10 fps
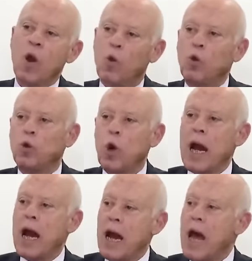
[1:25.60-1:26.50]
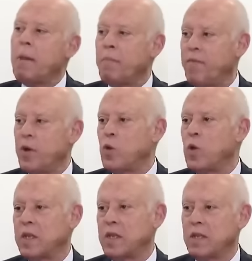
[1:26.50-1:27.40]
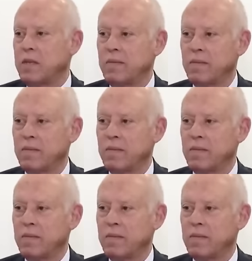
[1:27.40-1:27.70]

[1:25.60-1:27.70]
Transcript: بتاع حافوز المره اللي فاتت الوضعيه نتاعو